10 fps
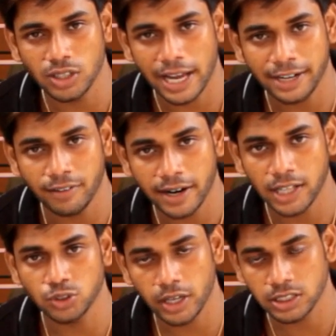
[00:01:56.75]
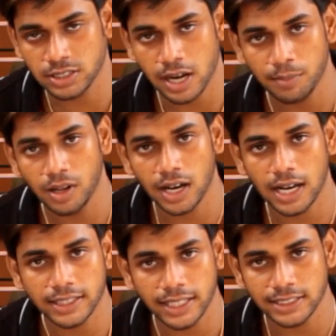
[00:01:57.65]
जो लाइट वगैरह जो एक्स्ट्रा आप
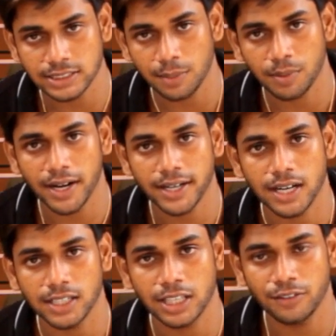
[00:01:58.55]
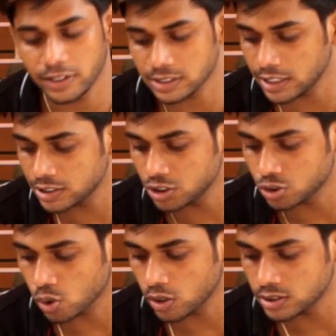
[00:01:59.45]
लगाते हैं जैसे आप कनेक्ट करते हैं वैसे ही
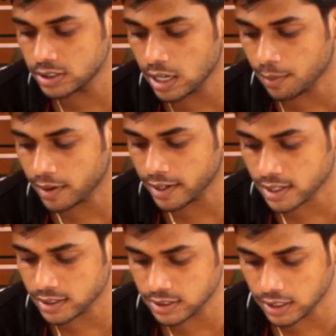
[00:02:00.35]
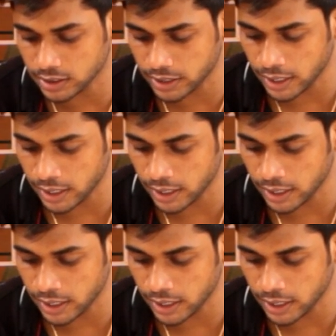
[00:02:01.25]
चीज़ को इजीली आप कनेक्ट कर सकते